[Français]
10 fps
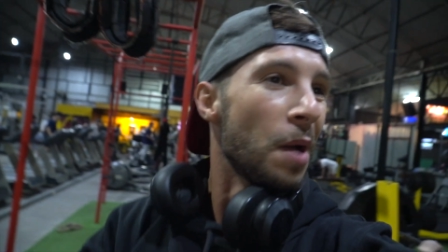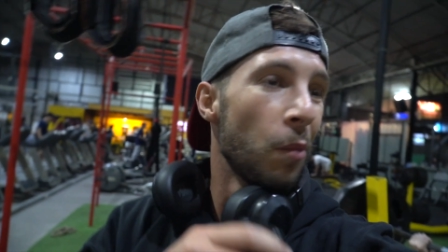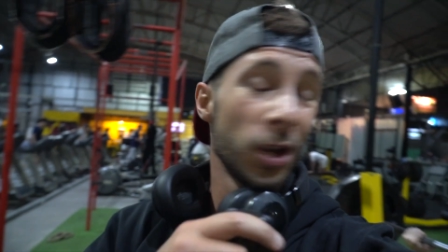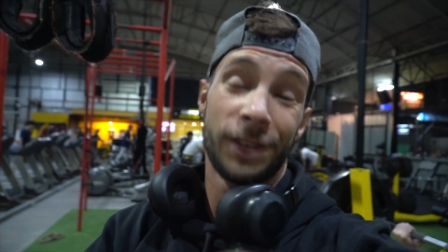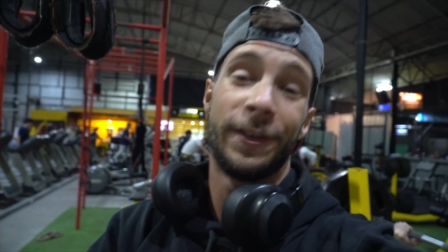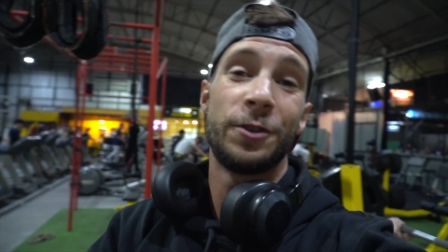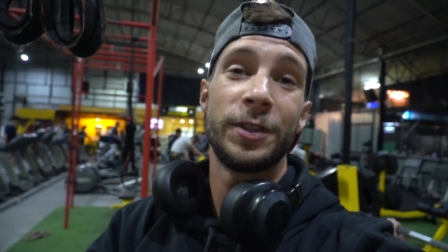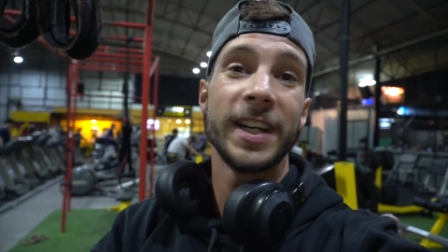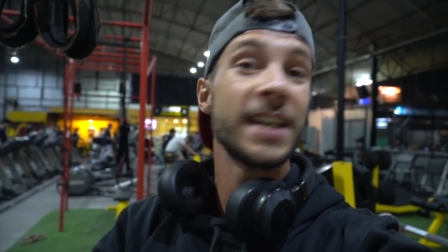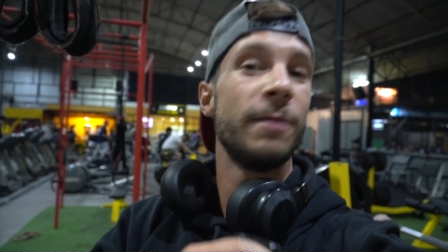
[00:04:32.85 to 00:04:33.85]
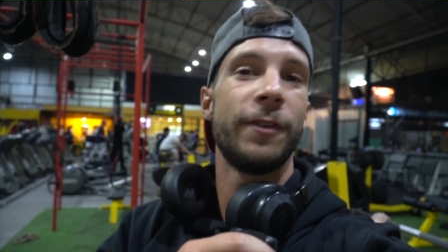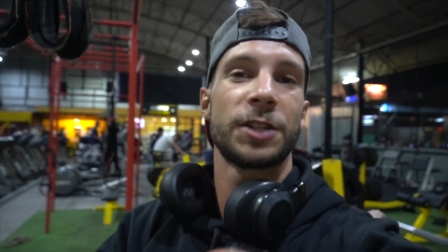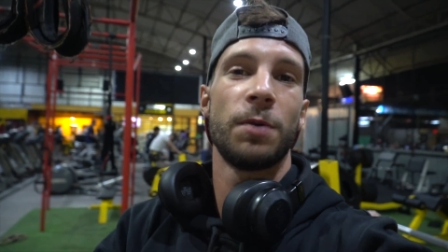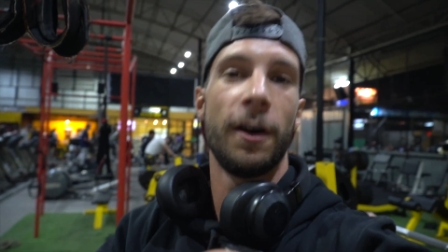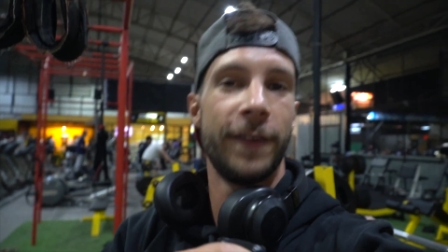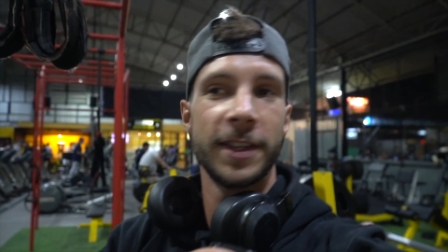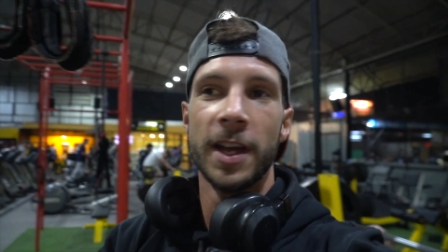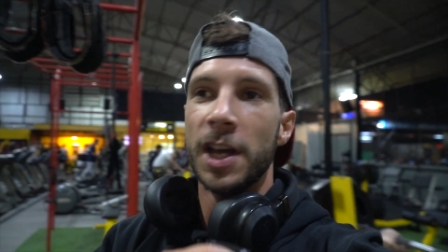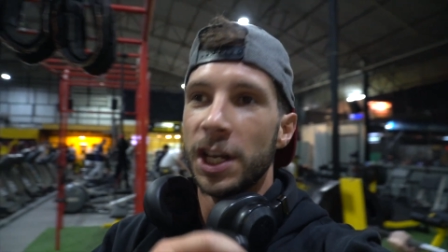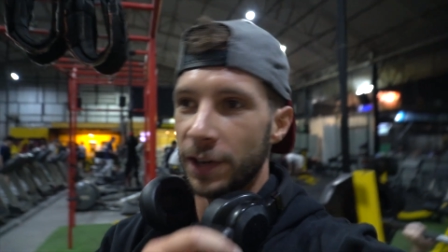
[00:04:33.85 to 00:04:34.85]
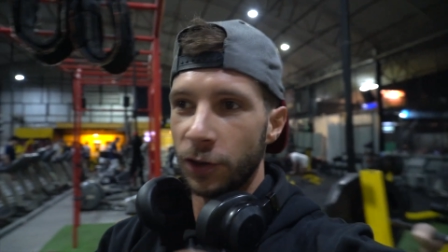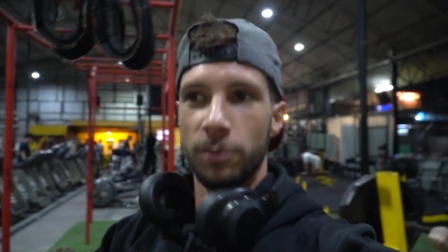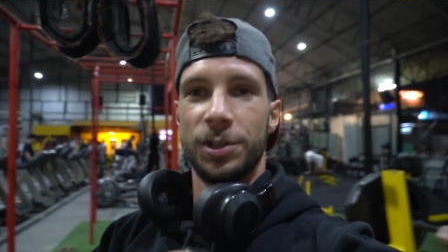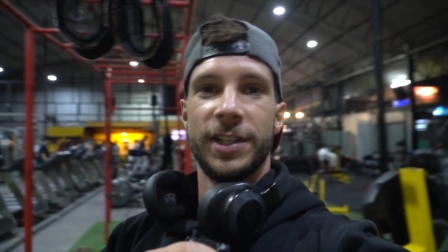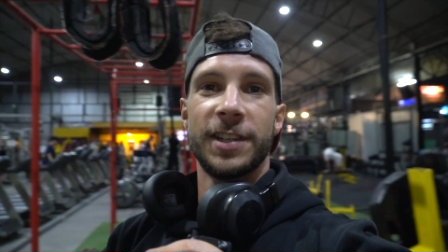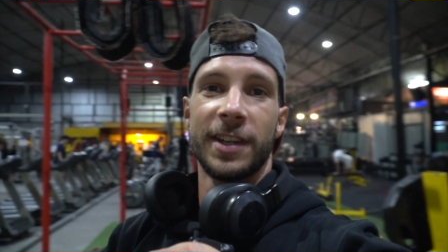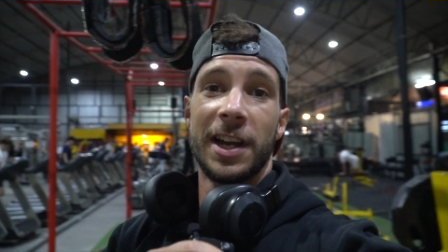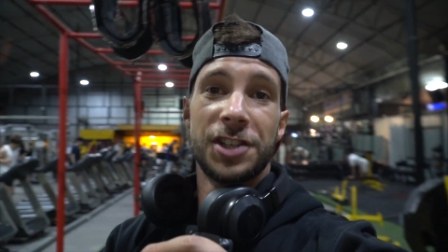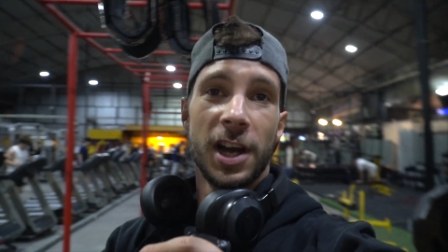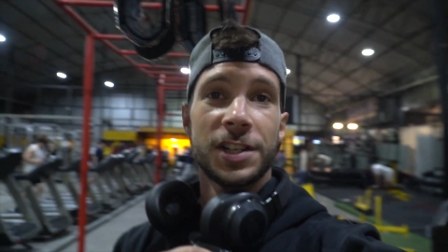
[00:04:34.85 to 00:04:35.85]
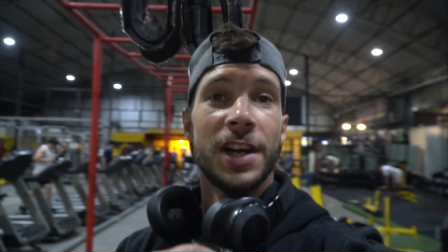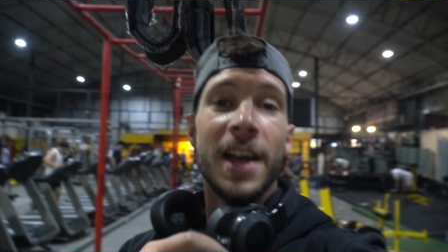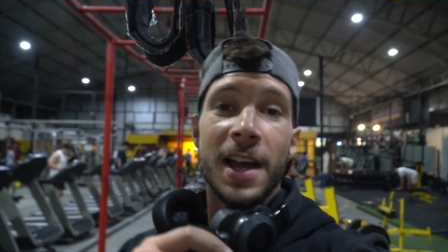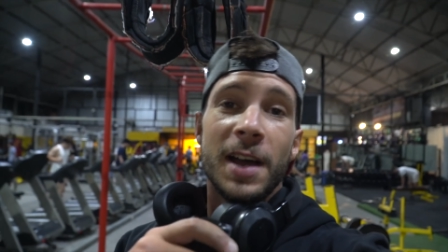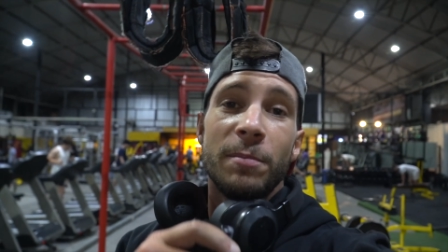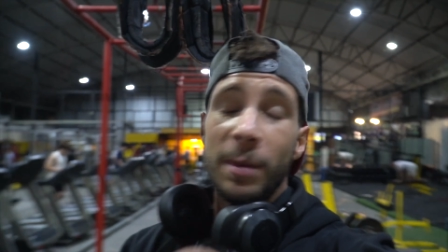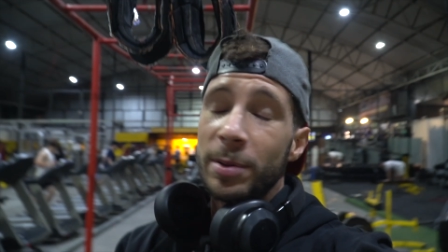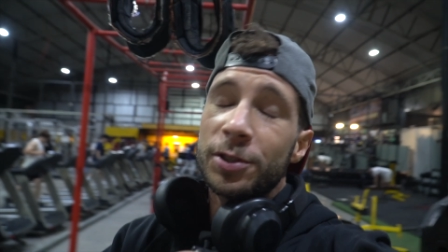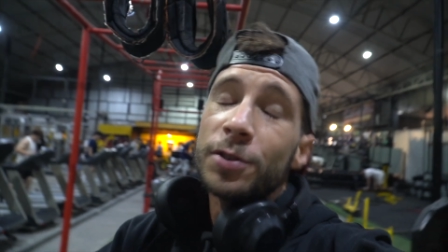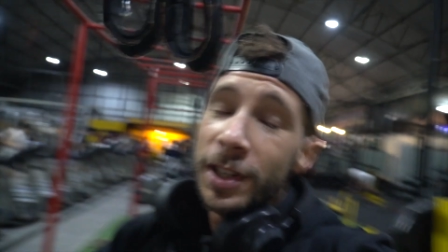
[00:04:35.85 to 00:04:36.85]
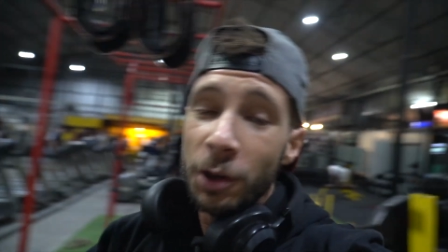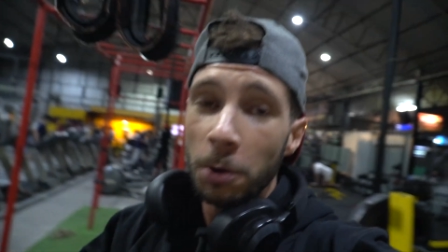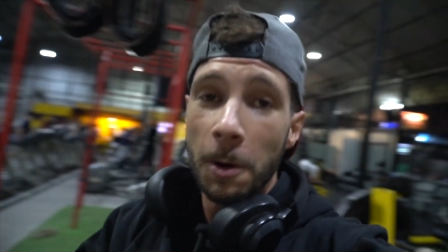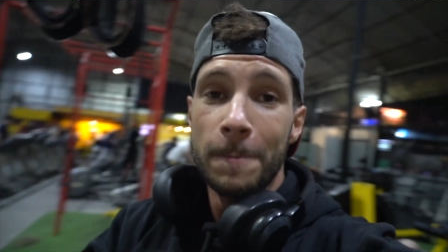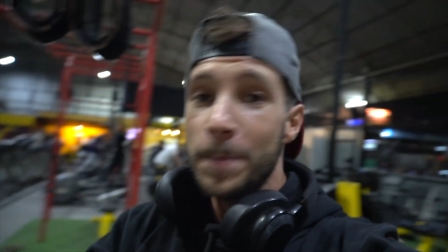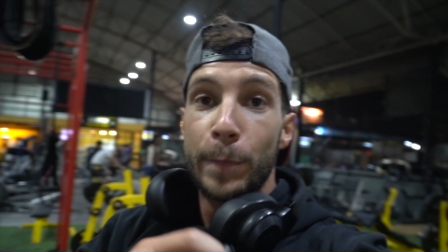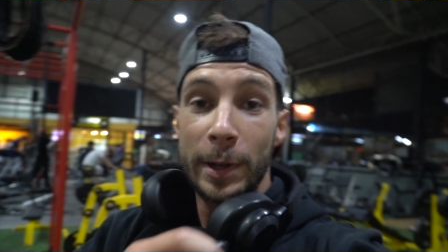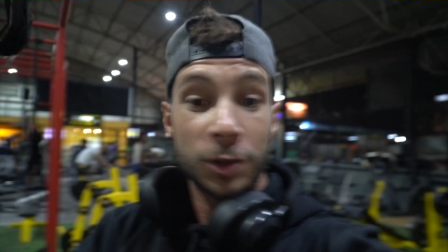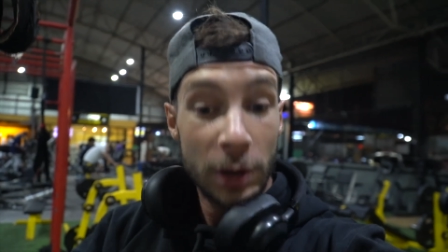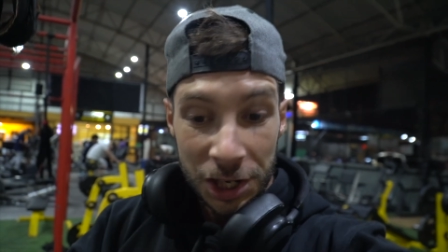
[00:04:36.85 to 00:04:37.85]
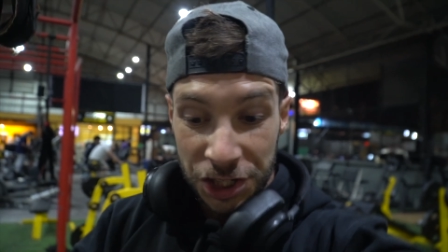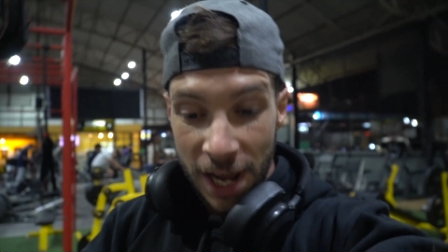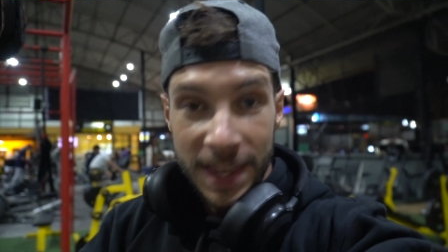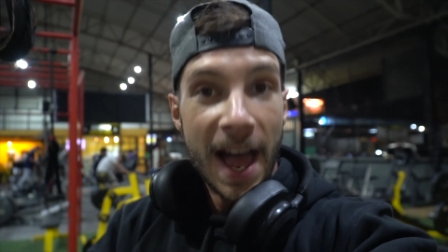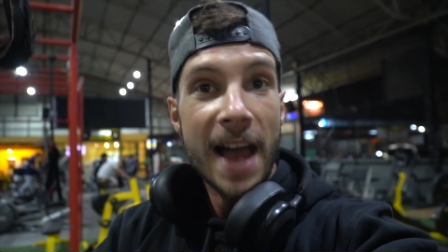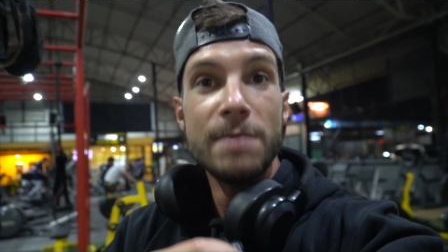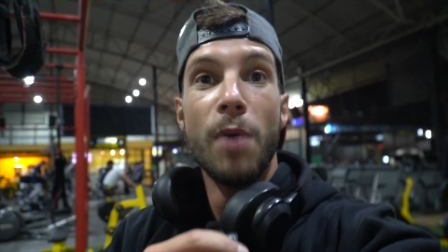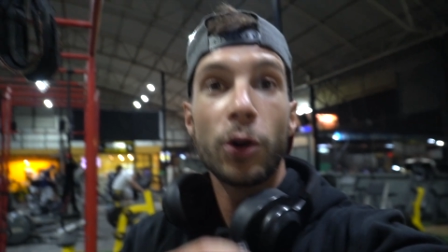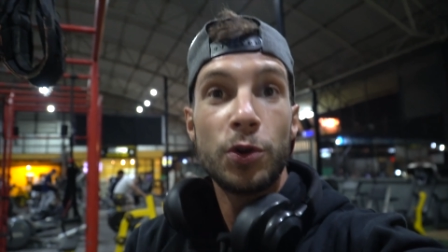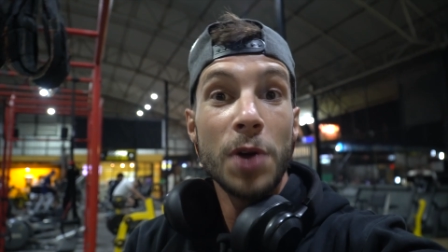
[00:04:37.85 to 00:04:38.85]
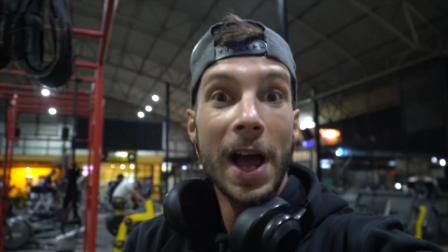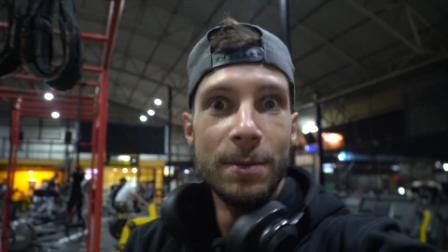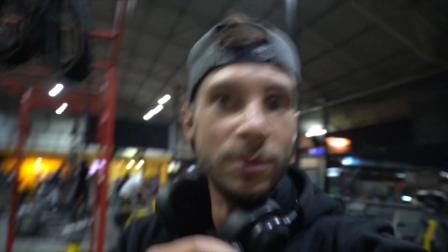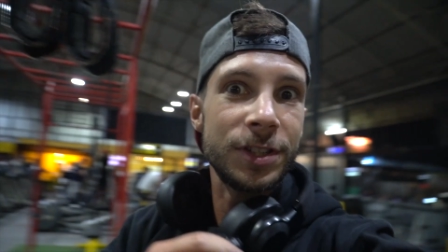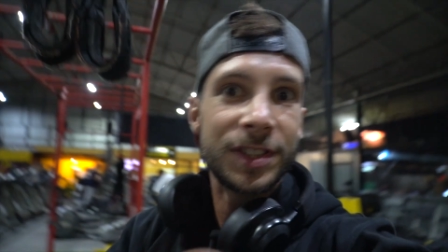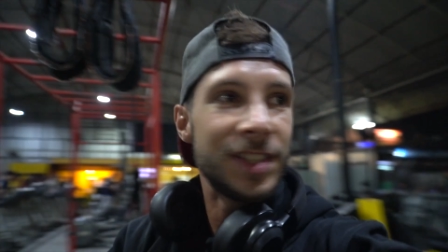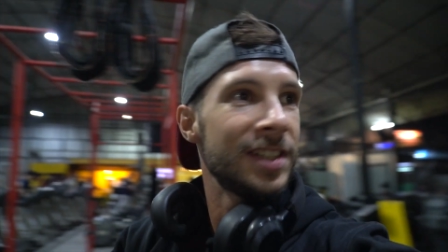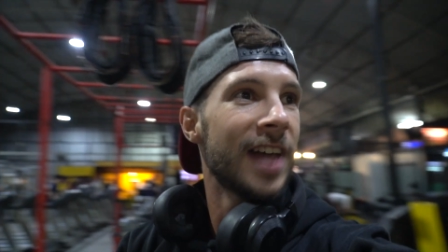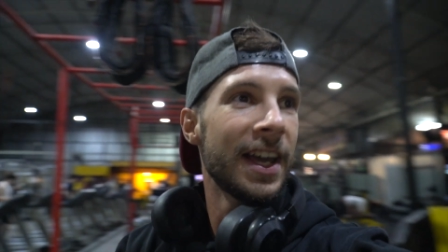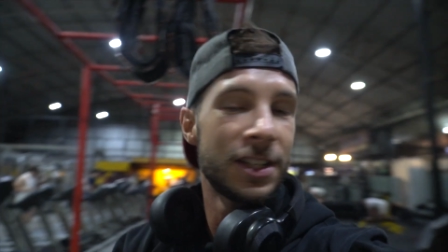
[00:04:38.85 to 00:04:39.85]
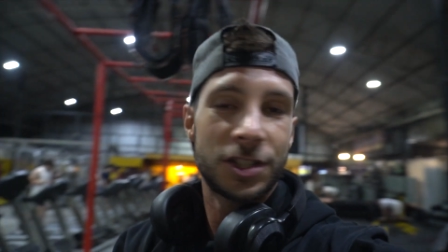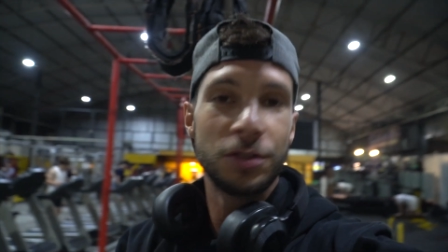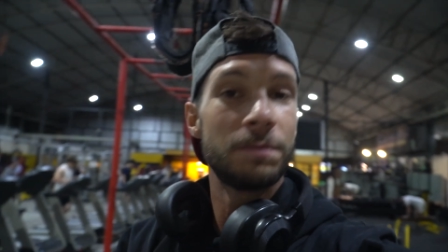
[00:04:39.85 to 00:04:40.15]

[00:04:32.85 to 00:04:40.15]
Là, j'ai fait deux séries, mais franchement, en fait, je vais être obligé de descendre la charge parce que c'est trop long parce que la chaîne, elle, elle me cisaille.